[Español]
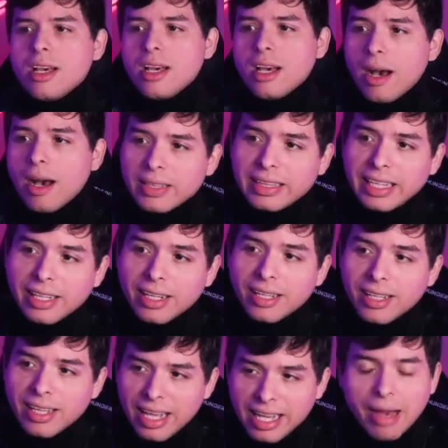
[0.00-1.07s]
Avatar,
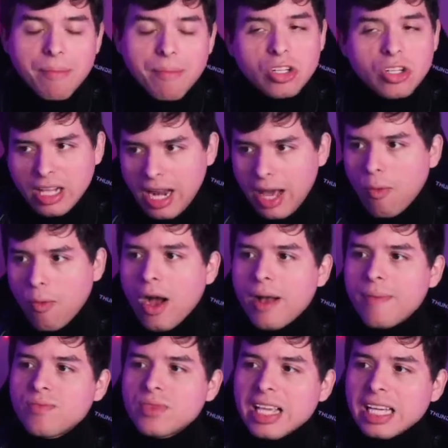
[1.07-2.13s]
el camino del agua
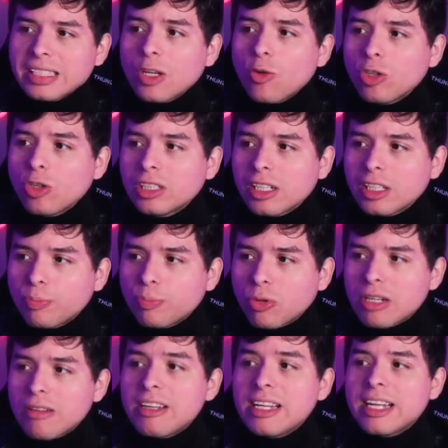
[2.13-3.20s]
ya se encuentra
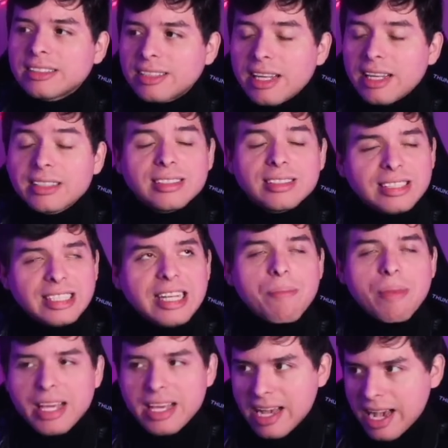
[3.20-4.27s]
disponible en las salas de cine
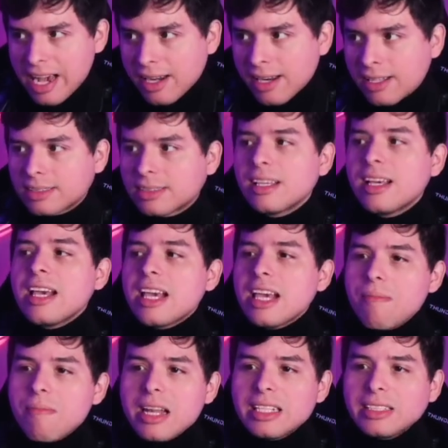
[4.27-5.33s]
mexicanas y
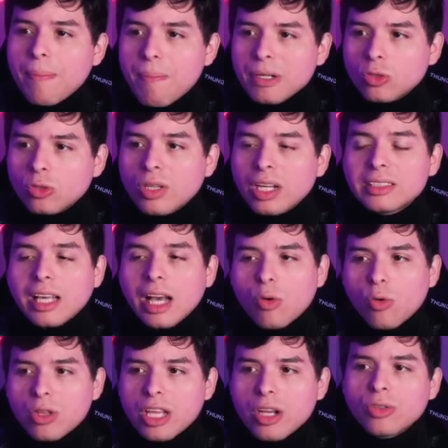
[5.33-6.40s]
miles de personas
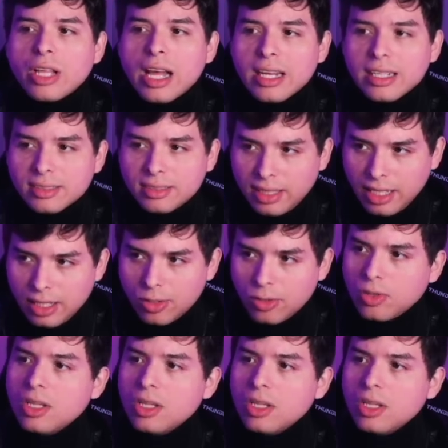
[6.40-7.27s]
acudieron al estreno.